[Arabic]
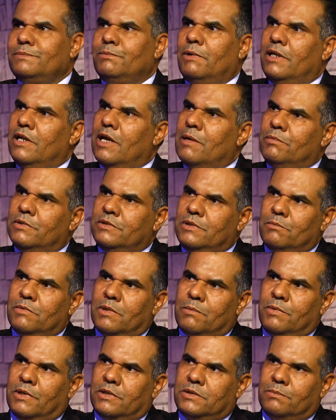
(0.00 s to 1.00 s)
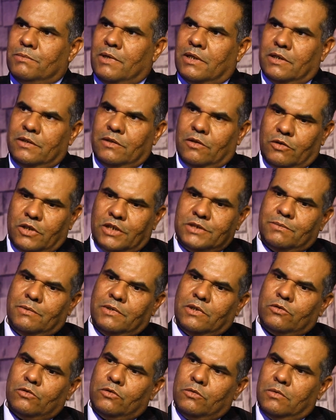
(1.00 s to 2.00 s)
اصبح لابد منه باعتبار انه يجب
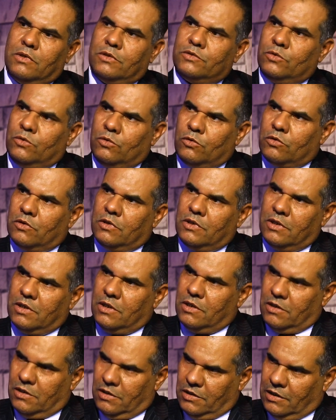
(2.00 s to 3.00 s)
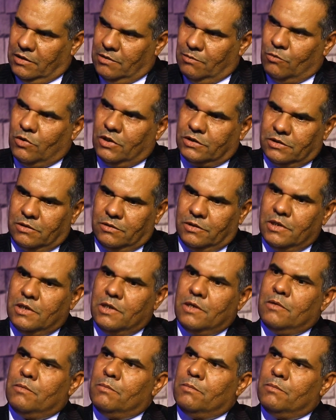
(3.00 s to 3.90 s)
ان يكون شعور آه، يعني المواطن